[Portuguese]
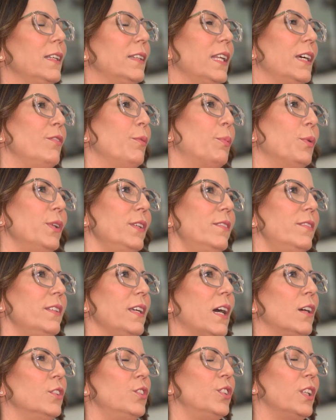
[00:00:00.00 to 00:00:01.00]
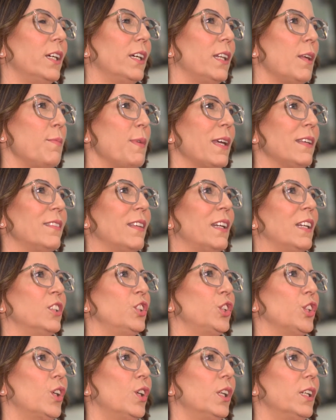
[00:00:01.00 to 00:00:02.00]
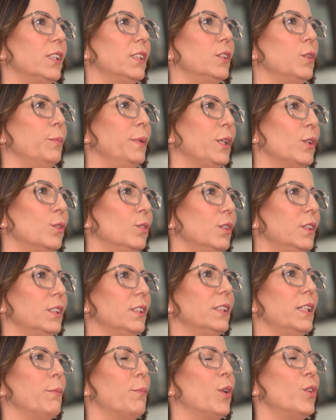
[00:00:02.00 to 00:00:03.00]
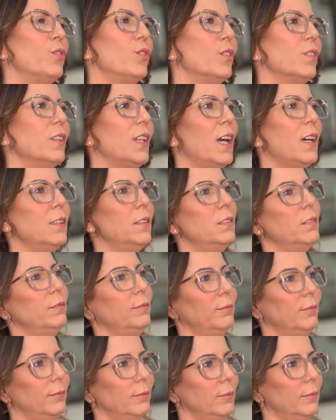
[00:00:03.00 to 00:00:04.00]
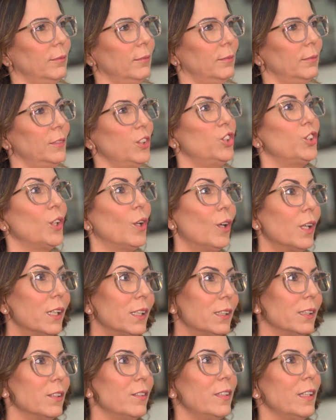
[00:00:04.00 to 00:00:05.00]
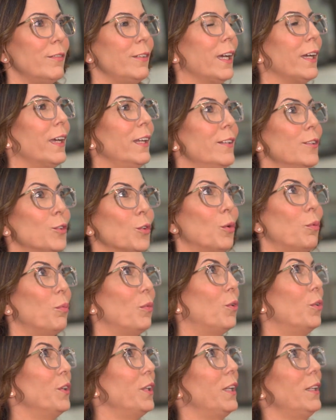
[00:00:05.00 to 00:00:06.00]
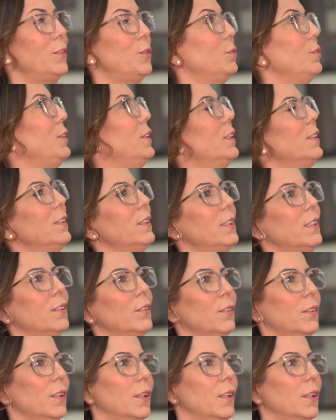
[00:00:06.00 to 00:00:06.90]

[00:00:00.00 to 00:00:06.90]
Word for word: Teve policial de chegar na minha sala chorando, me contando, emocionado. Chorando. Você vê aqueles homões, né, tudo grandão.